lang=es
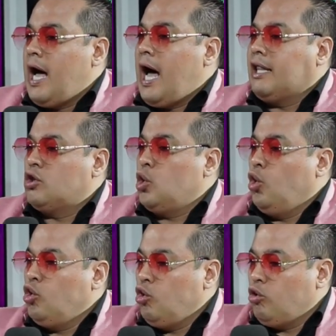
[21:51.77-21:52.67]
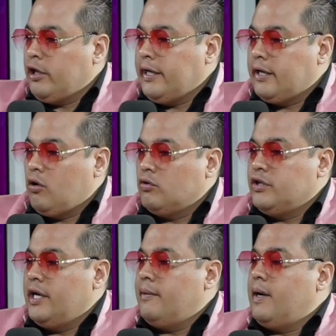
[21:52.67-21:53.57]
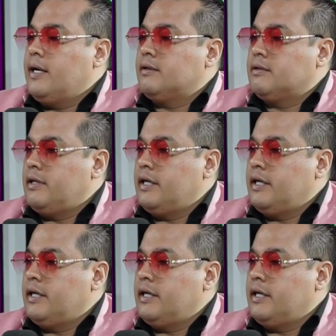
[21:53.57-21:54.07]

a todo lo que conlleva este,